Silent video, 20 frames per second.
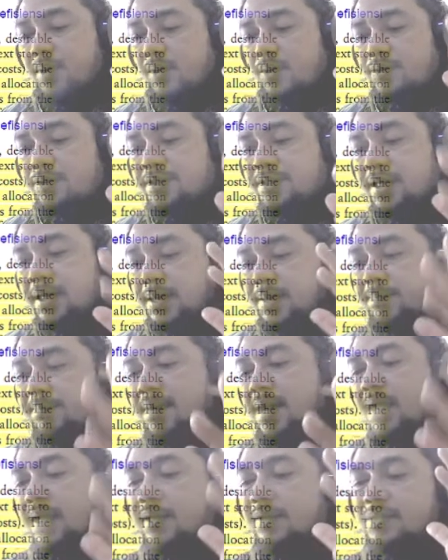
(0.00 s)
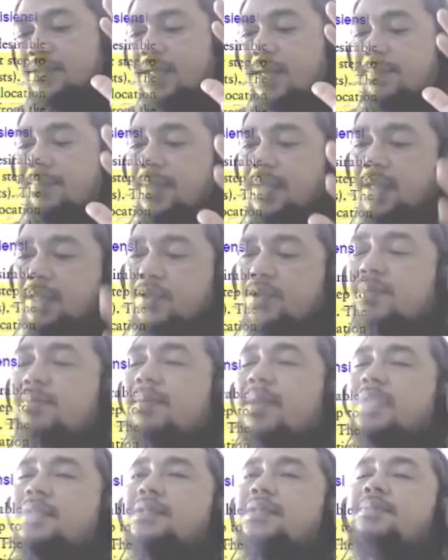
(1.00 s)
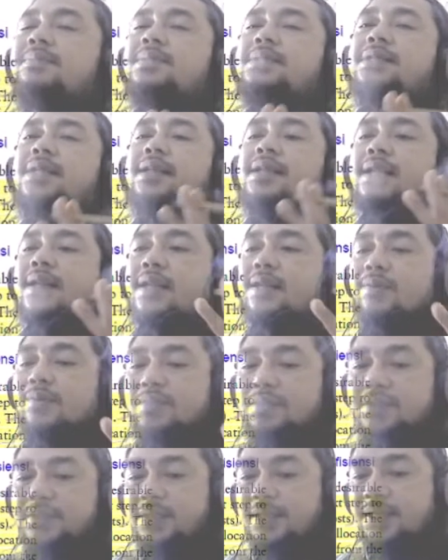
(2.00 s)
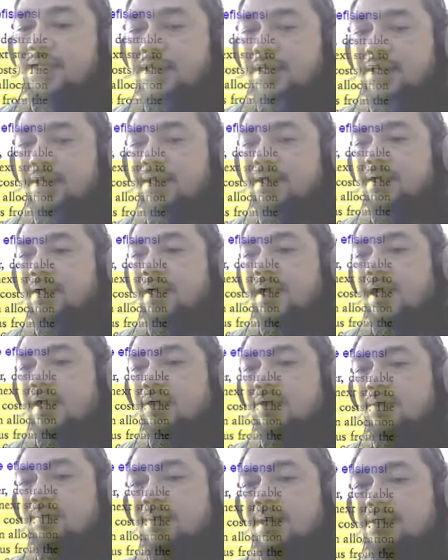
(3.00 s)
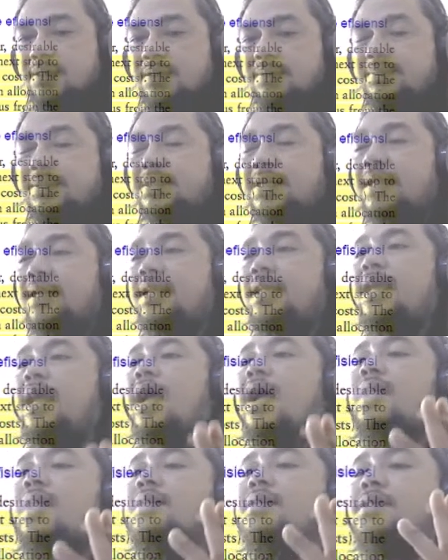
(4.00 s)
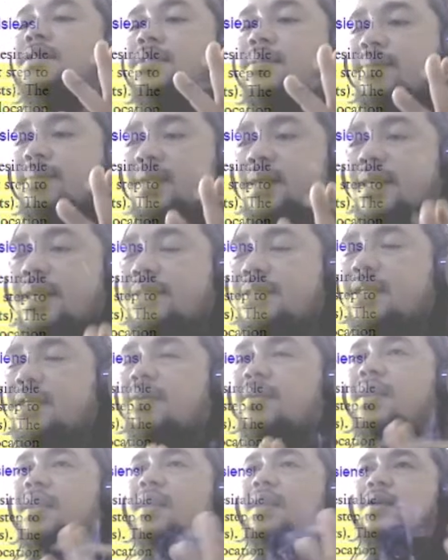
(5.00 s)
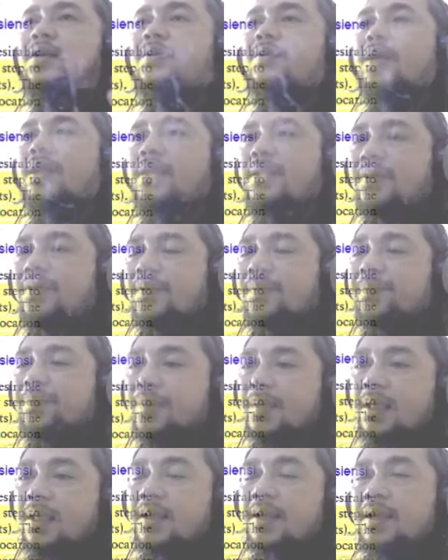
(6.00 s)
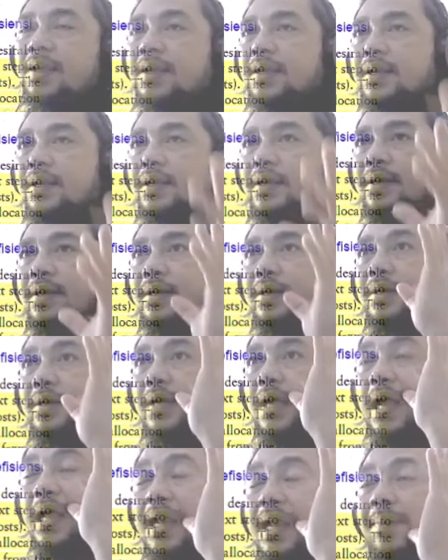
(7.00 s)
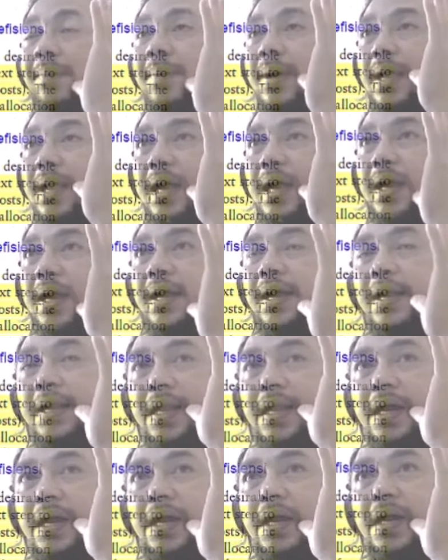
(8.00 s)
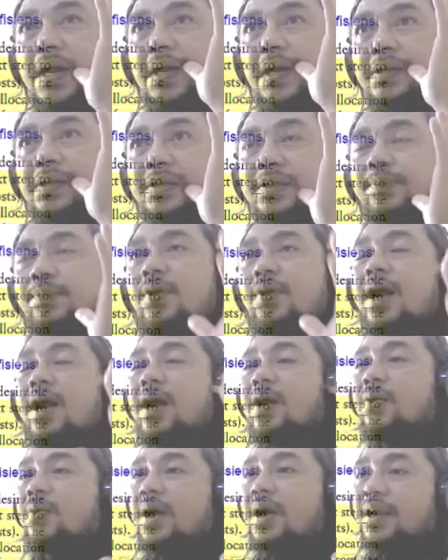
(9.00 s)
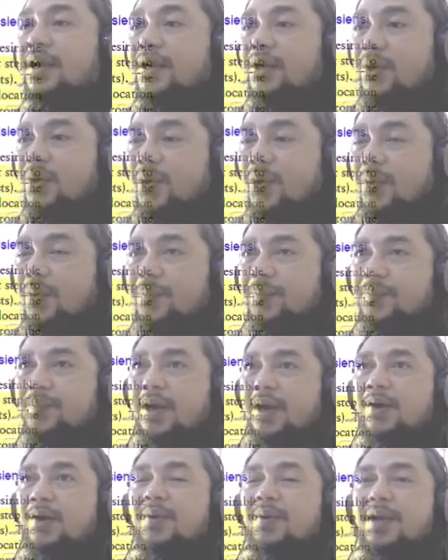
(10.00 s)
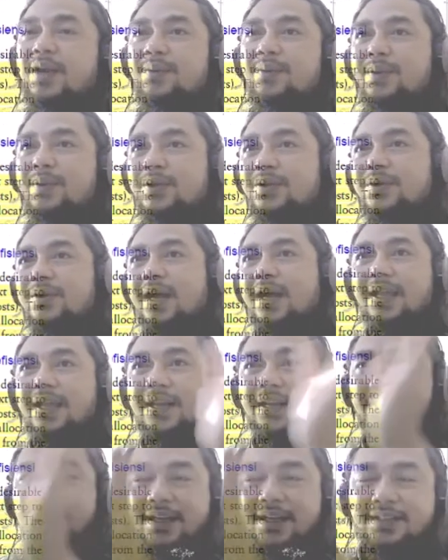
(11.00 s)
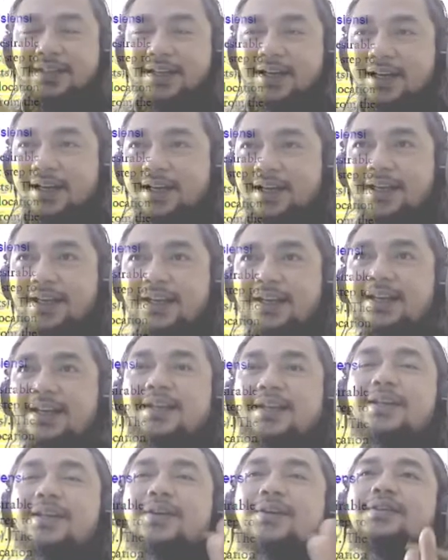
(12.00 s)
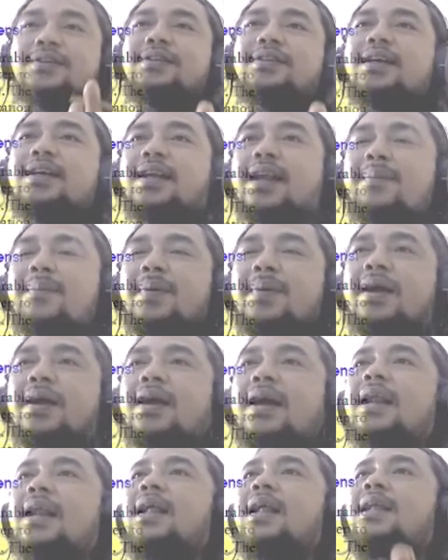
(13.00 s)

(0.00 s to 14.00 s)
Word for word: polusi limbah atau sampah itu masih bisa direduksi atau masih bisa diasimilasi oleh lingkungan hidup. Anda bayangkan eh, sebuah akuarium. Akuarium itu airnya jernih terus. Kenapa?